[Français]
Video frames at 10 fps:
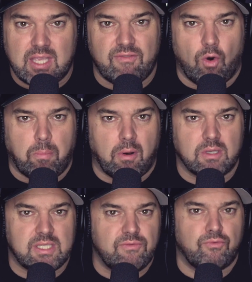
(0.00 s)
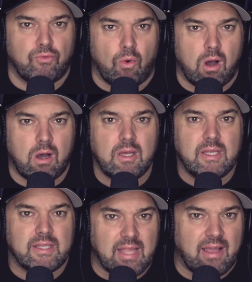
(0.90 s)
qui vont passer vous voir
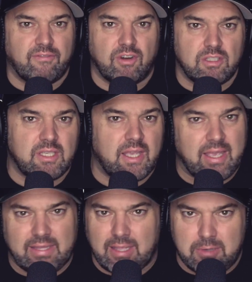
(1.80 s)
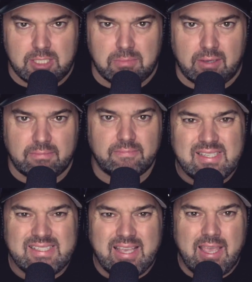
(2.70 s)
dans votre établissement.
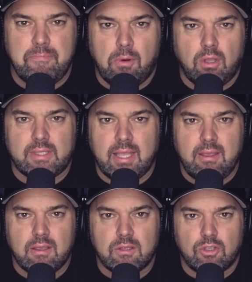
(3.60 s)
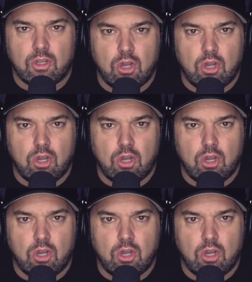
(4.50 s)
C'est important de